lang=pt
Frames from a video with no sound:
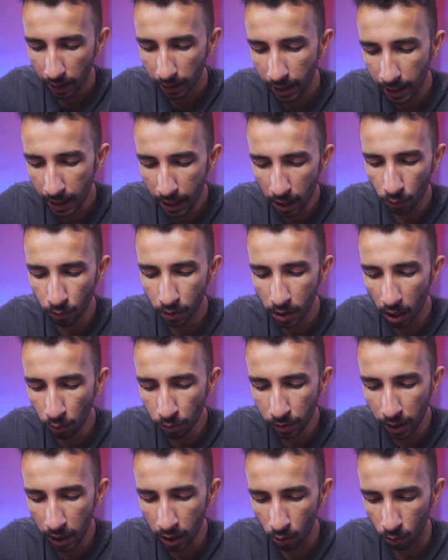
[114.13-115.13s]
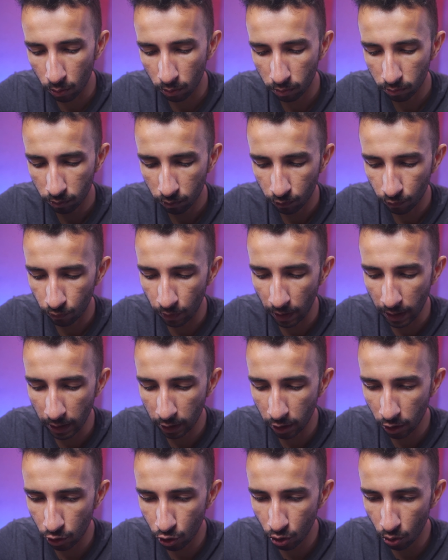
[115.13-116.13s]
Daniel, não deu. Vem
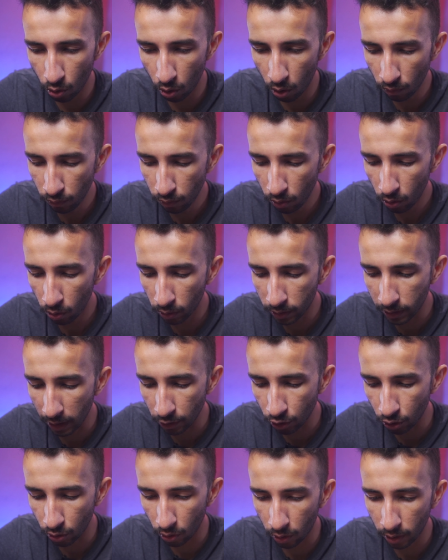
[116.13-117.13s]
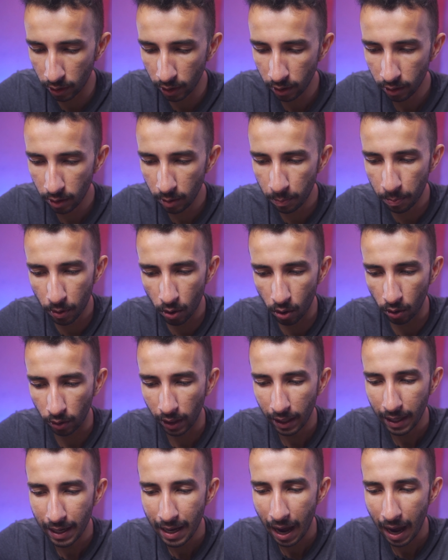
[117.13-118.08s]
aqui de novo, rotaciona e pronto.